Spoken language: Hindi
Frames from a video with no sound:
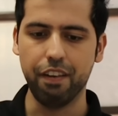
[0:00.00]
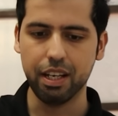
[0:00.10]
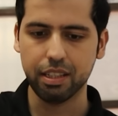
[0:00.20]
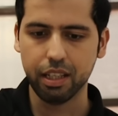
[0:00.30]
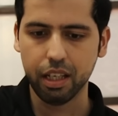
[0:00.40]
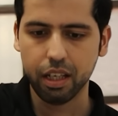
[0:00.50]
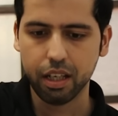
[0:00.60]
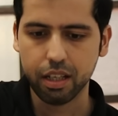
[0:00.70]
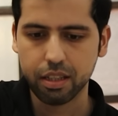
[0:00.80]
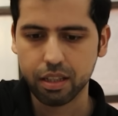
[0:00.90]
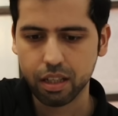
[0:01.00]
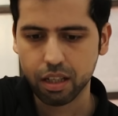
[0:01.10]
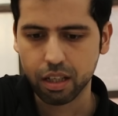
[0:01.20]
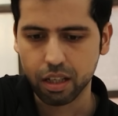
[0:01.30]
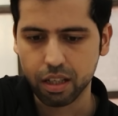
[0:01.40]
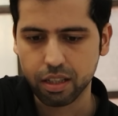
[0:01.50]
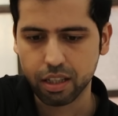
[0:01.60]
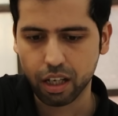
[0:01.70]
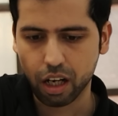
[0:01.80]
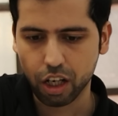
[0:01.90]
वैसे इस
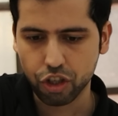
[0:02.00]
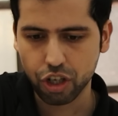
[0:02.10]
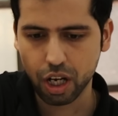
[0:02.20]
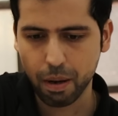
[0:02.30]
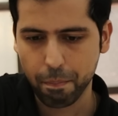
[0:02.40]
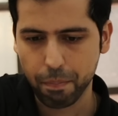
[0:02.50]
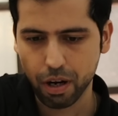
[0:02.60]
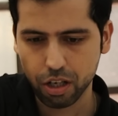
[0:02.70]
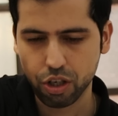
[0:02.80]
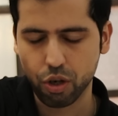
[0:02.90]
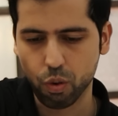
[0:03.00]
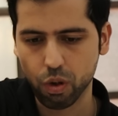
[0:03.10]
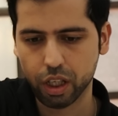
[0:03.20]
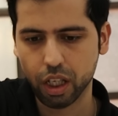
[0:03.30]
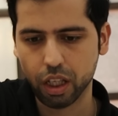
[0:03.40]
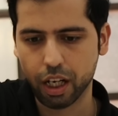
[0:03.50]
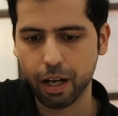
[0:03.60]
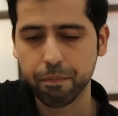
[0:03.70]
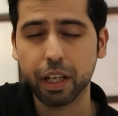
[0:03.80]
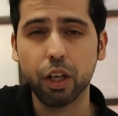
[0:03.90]
सिराचा ब्लश रोल के अंदर
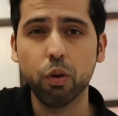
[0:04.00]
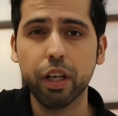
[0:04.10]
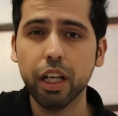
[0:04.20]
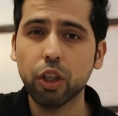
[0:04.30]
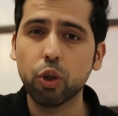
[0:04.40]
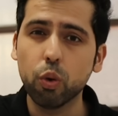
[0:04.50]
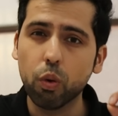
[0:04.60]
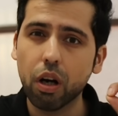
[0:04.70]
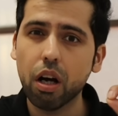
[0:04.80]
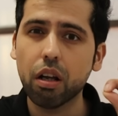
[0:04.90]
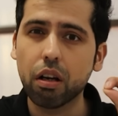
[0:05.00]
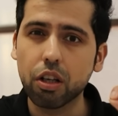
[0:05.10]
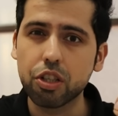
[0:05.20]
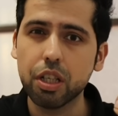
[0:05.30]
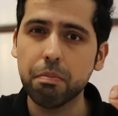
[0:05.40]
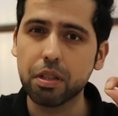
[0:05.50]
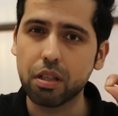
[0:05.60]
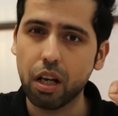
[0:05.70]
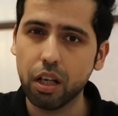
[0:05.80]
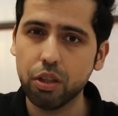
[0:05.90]
ना इन्होंने एक टोगा राशि
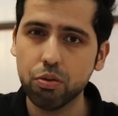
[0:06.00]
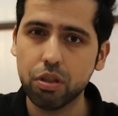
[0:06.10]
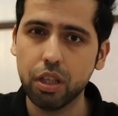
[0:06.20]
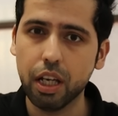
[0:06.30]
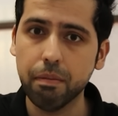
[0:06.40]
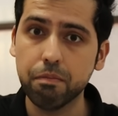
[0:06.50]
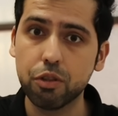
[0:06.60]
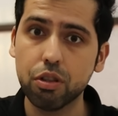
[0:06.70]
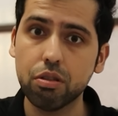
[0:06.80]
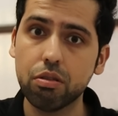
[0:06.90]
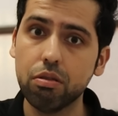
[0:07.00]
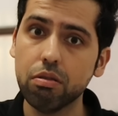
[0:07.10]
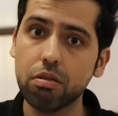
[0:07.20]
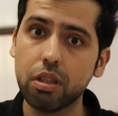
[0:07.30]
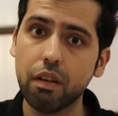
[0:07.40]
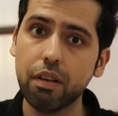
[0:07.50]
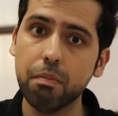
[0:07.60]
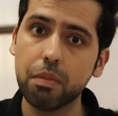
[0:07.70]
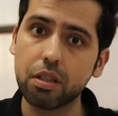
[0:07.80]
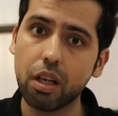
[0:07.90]
मसाला यूज़ किया है जिसको
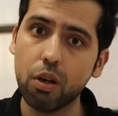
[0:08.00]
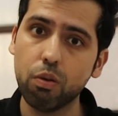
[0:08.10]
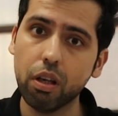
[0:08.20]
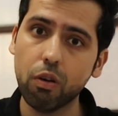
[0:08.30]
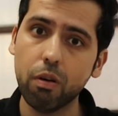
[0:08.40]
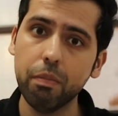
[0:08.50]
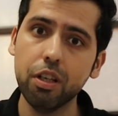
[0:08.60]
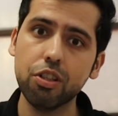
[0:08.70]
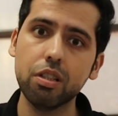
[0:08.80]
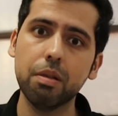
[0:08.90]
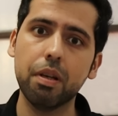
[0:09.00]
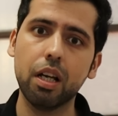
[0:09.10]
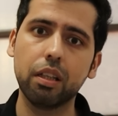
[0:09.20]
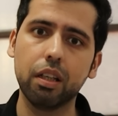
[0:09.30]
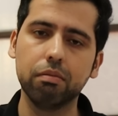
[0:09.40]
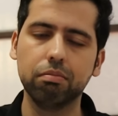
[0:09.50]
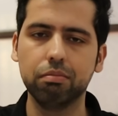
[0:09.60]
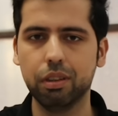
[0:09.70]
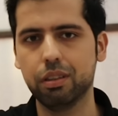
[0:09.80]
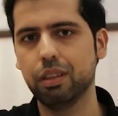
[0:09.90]
सेवन मसालों के कॉम्बिनेशन से बनाते
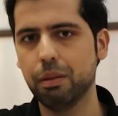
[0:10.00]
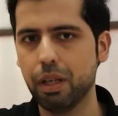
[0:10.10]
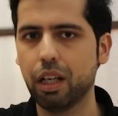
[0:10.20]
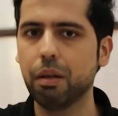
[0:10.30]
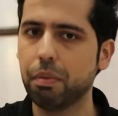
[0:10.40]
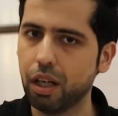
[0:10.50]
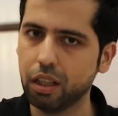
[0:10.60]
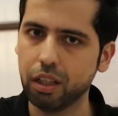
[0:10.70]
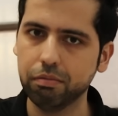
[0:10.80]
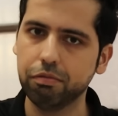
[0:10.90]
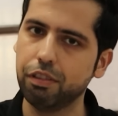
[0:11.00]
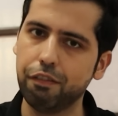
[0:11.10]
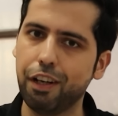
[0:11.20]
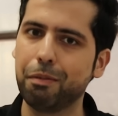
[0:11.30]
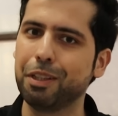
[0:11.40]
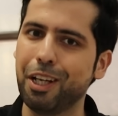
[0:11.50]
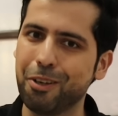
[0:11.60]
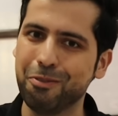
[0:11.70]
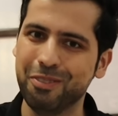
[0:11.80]
हैं बस ये मैंने कहीं पढ़ा था फन फैक्ट बता रहा